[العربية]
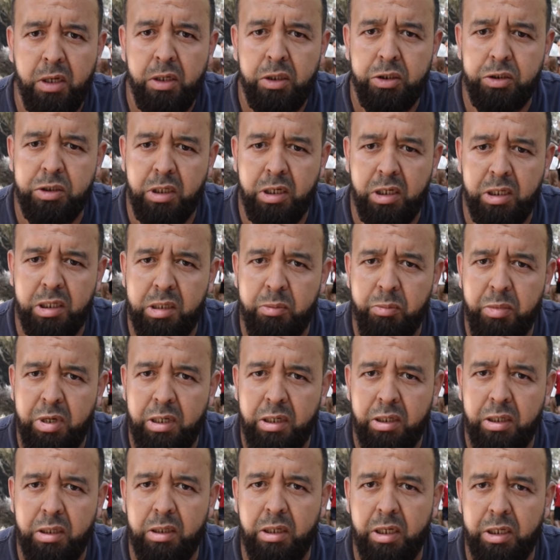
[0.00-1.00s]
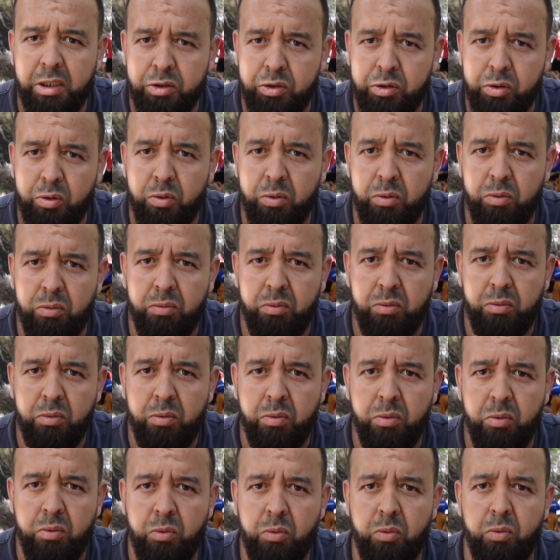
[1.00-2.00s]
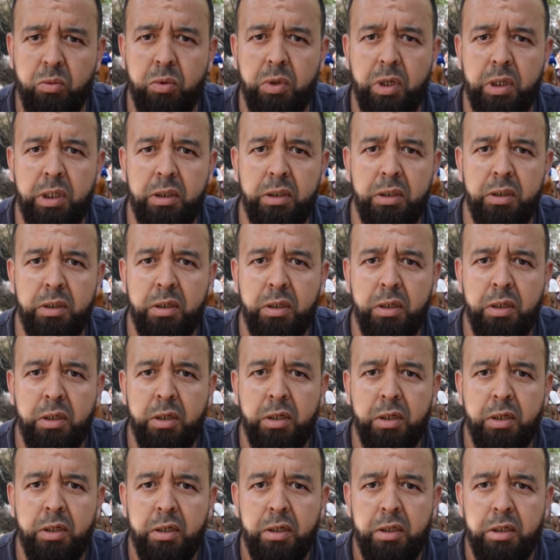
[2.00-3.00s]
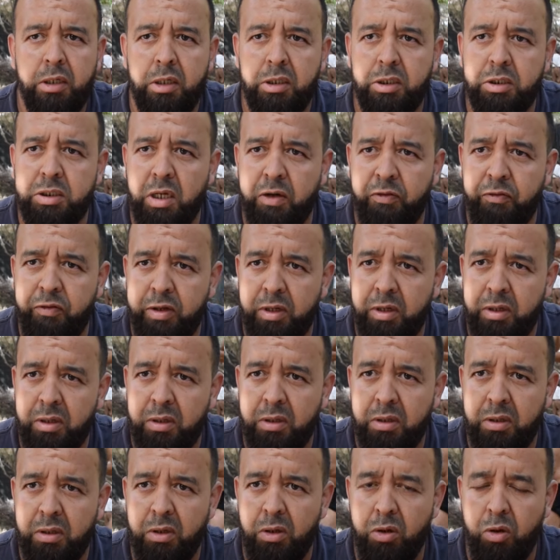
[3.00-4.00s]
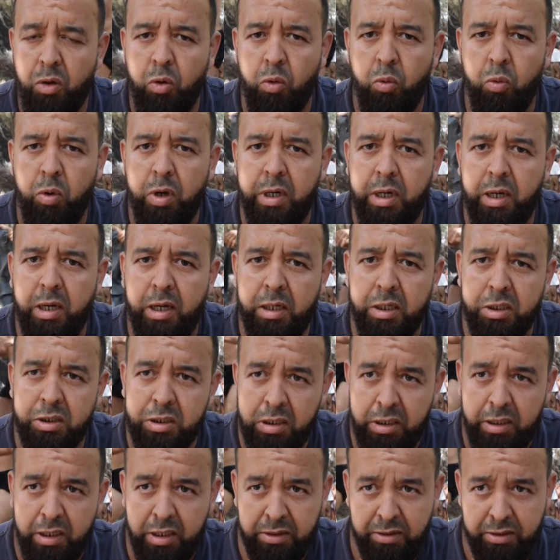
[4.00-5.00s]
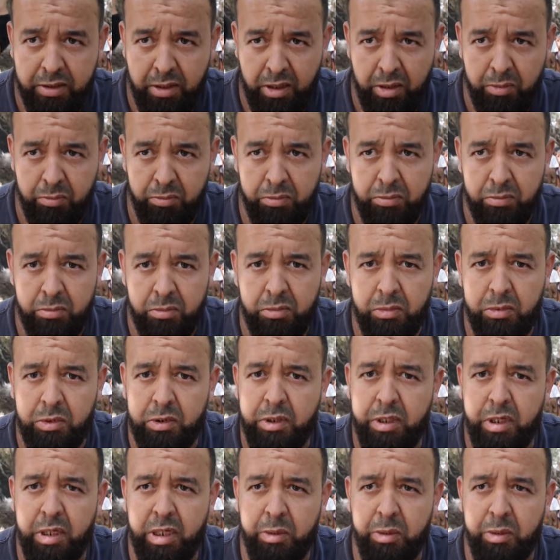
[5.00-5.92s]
جلاله الملك الله ينصرو والله يشافيه هو راه خرج لنا الدعم ديال